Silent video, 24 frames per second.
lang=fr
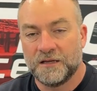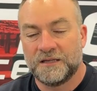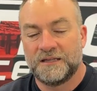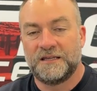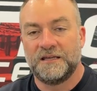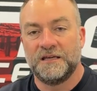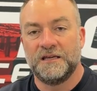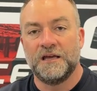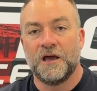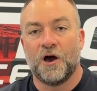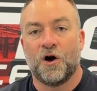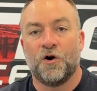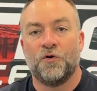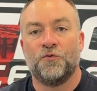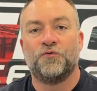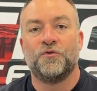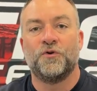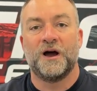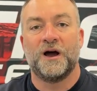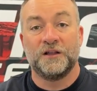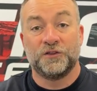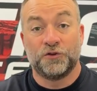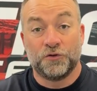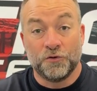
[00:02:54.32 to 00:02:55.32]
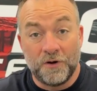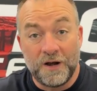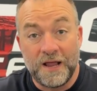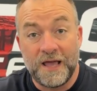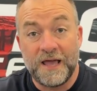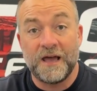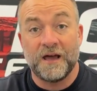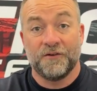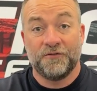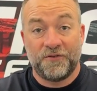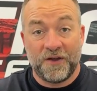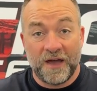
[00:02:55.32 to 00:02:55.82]
qui envoie de
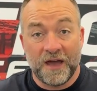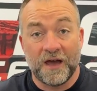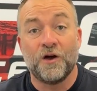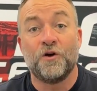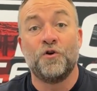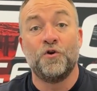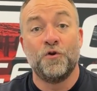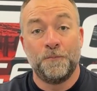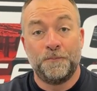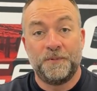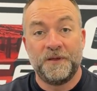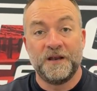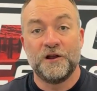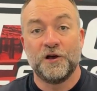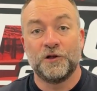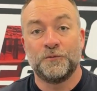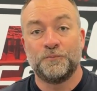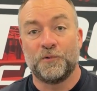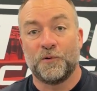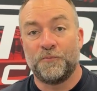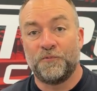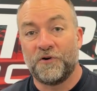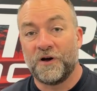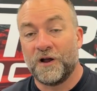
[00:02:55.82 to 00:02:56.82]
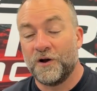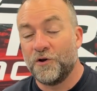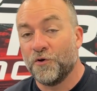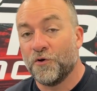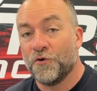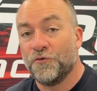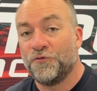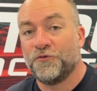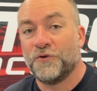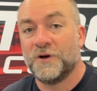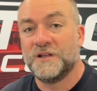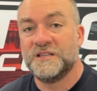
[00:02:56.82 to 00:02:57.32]
l'air vers le pilote pour pouvoir le
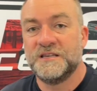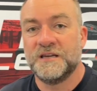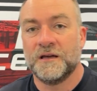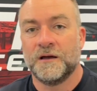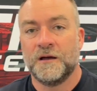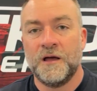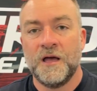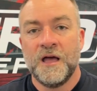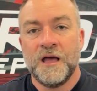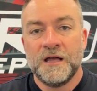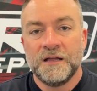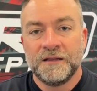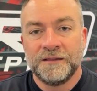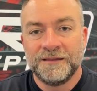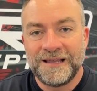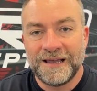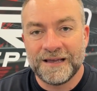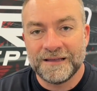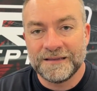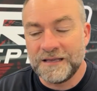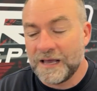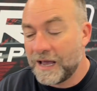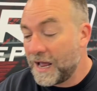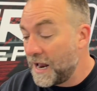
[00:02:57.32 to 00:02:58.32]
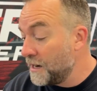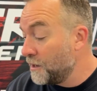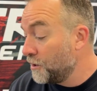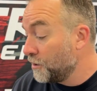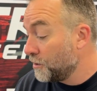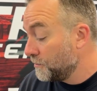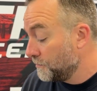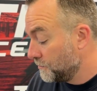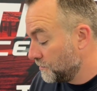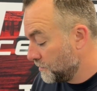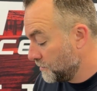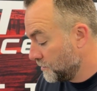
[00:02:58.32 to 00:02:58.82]
refroidir. Dernier... Alors,
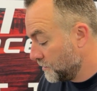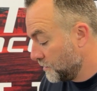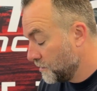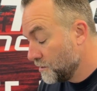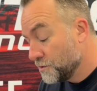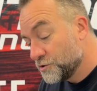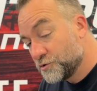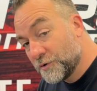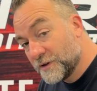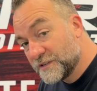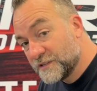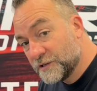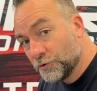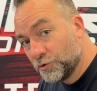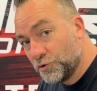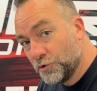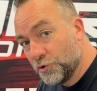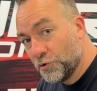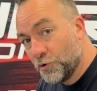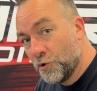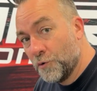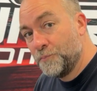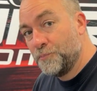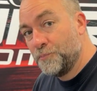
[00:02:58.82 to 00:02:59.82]
60 euros